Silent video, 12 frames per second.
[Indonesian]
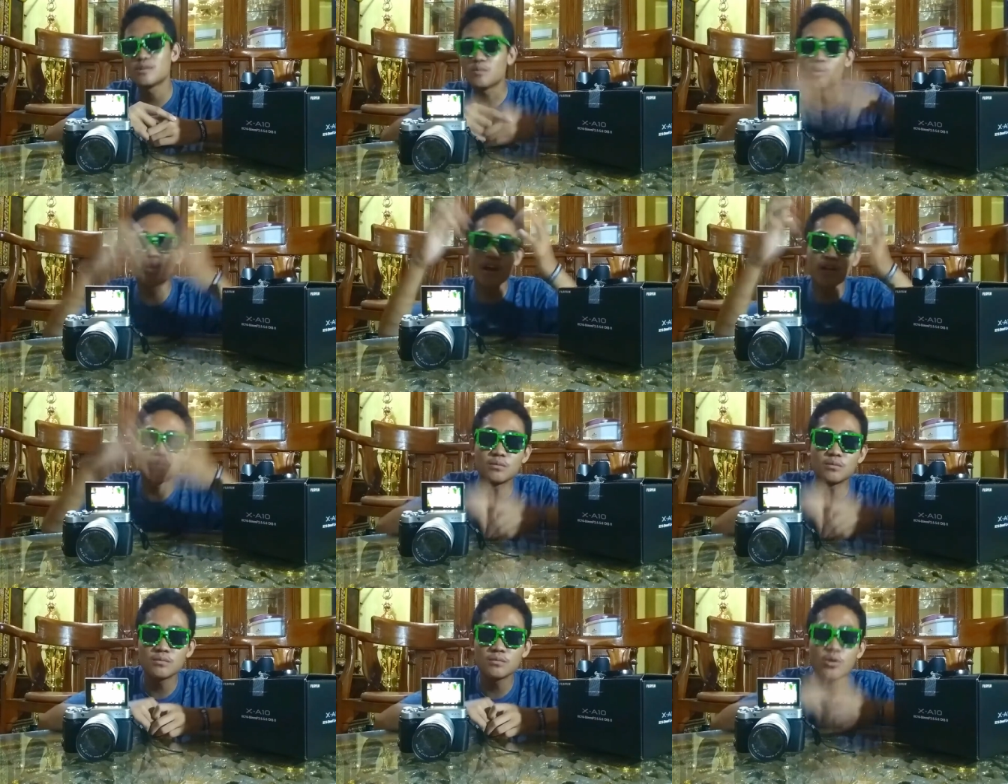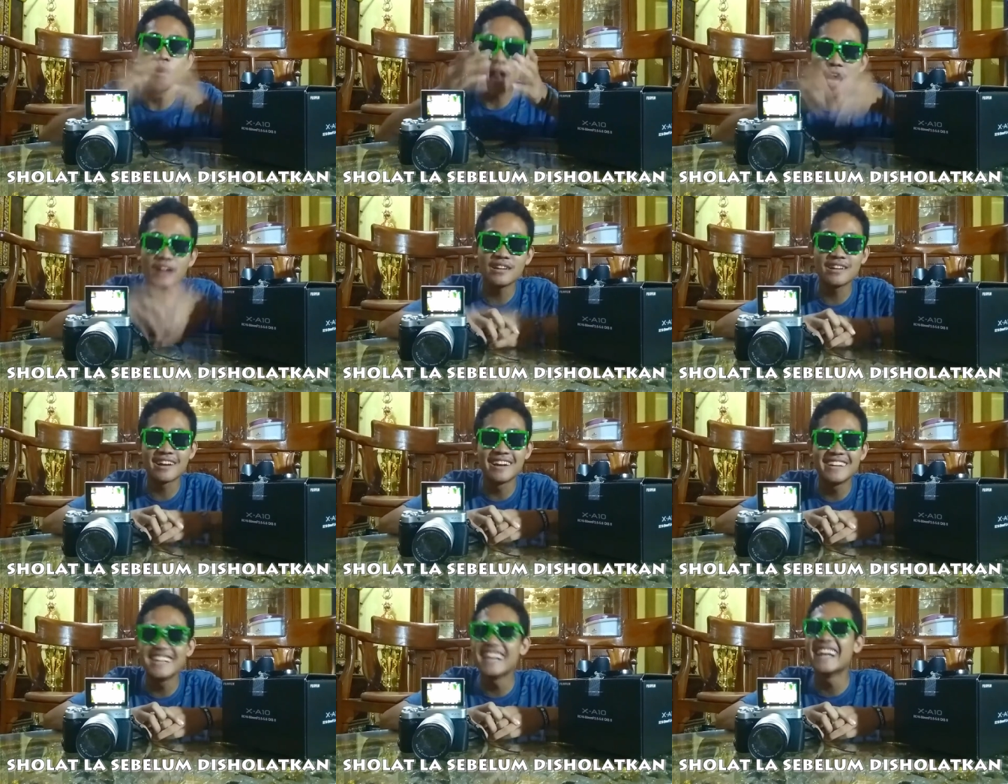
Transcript: muka lu belum sholat ya kan